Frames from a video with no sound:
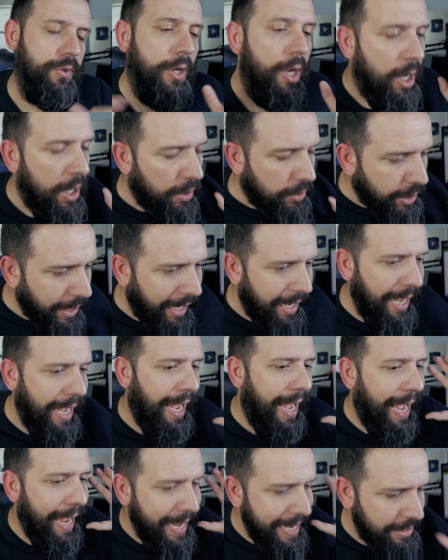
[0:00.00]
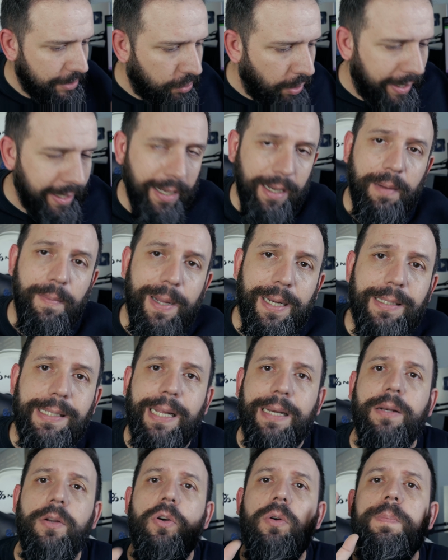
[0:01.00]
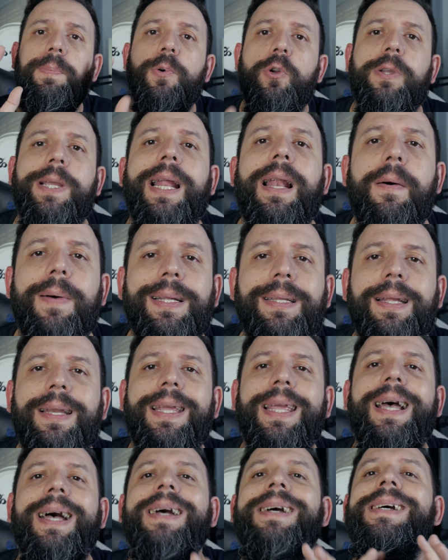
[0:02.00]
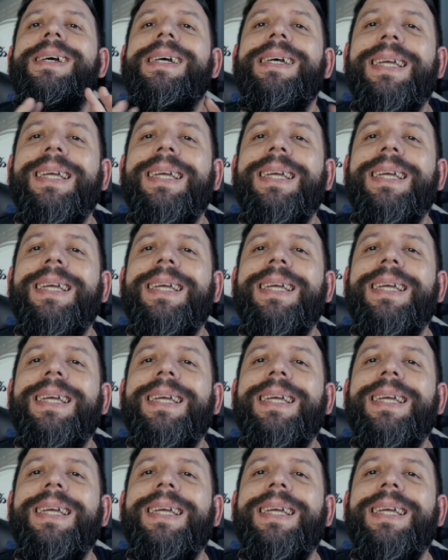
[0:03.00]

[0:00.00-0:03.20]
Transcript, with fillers: O sea, esto hay que remarcarlo porque la batería,